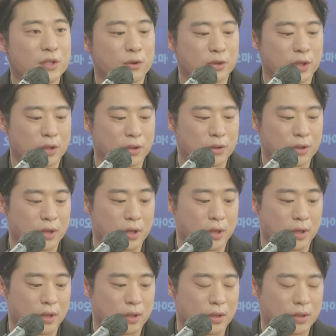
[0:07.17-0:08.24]
어쨌든
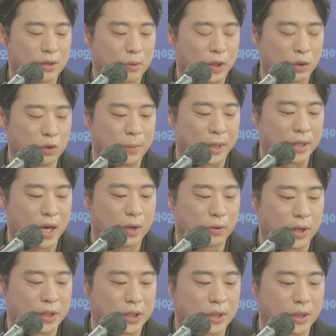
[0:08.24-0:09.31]
이렇게 활동을 많이 하고
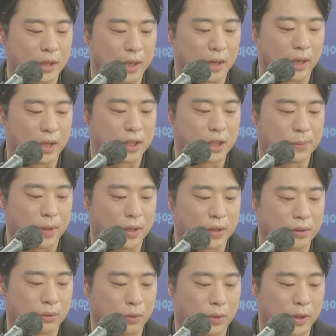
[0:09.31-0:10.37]
계신데
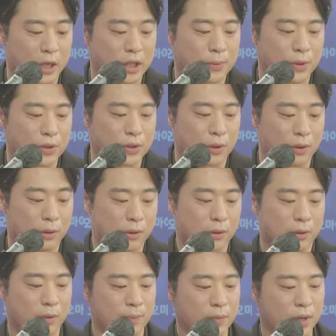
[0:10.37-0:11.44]
지방을
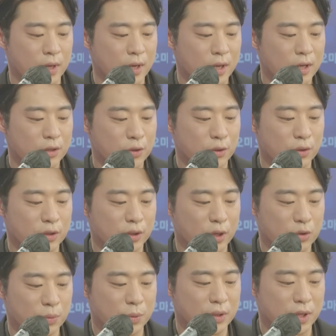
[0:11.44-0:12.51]
돌아다니면서 저는
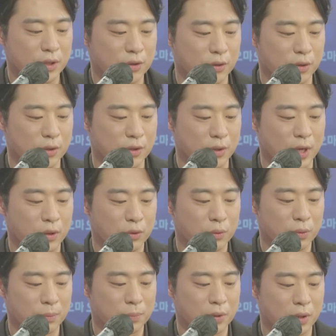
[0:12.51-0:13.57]
그게 좀 인상적이었어요.
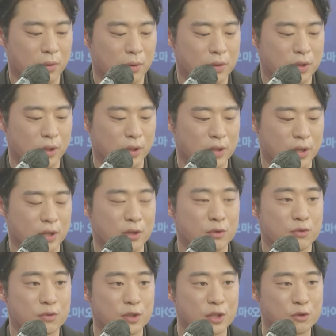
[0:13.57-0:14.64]
한동훈 비대위원장이 이제
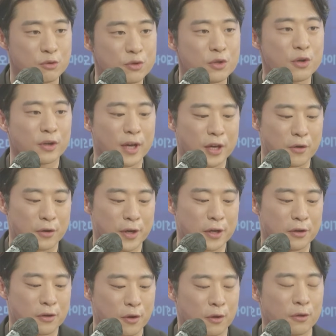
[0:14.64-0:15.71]
이준 이준석의
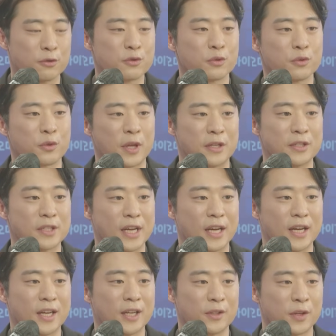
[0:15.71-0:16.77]
영향력이 어느 정도
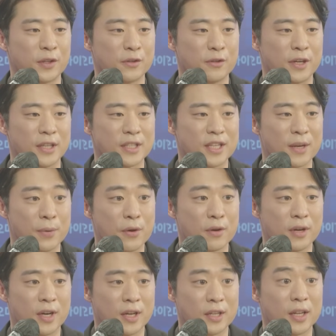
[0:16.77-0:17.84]
되느냐 되는 것 같냐
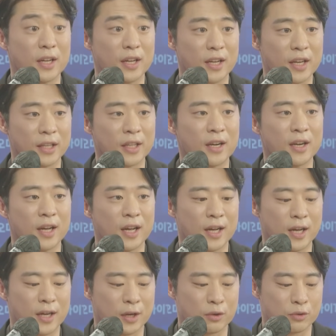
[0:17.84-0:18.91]

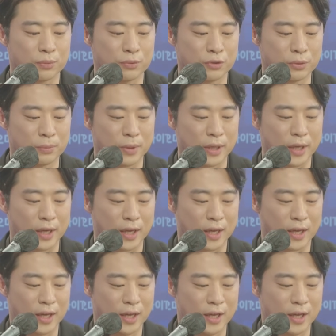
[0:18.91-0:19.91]
평가해달라라고 음. 묻는 말에